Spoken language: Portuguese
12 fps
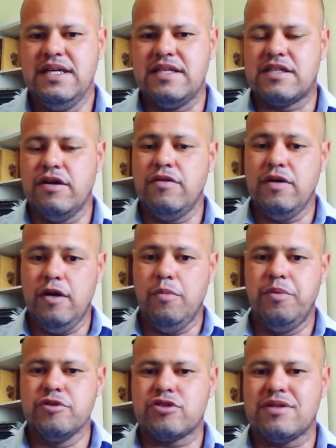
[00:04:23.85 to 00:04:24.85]
Então eu
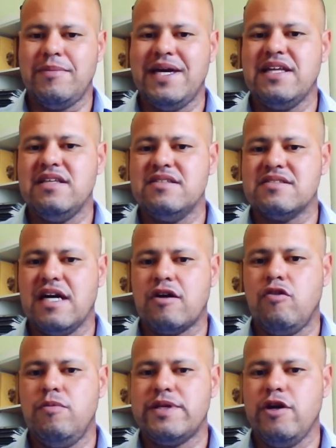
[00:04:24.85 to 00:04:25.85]
busco também
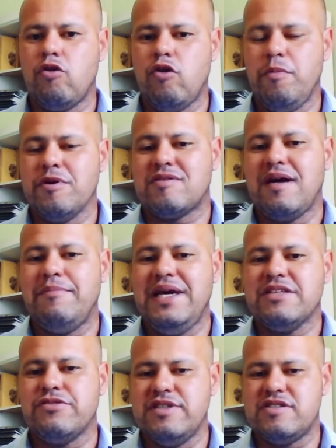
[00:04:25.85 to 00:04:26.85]
analisar como que é o
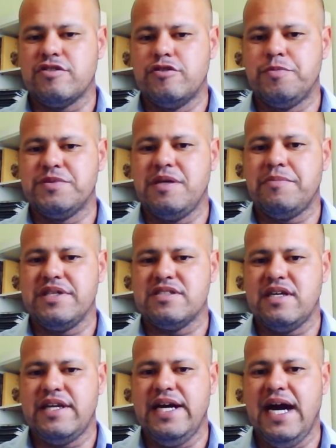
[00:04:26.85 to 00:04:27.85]
comportamento desses grupos
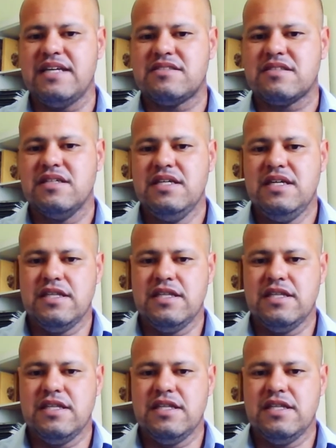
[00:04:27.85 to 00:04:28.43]
empresariais,